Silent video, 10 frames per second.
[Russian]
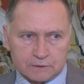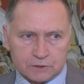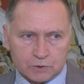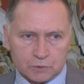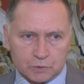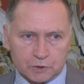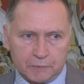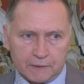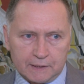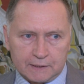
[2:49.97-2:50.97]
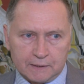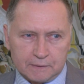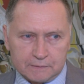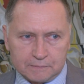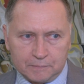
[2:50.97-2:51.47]
службе,
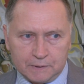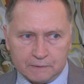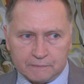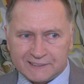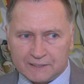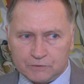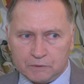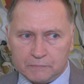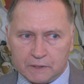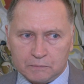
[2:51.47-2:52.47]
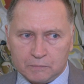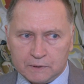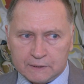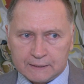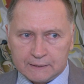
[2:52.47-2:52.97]
это был в основном
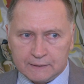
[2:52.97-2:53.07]
ремонт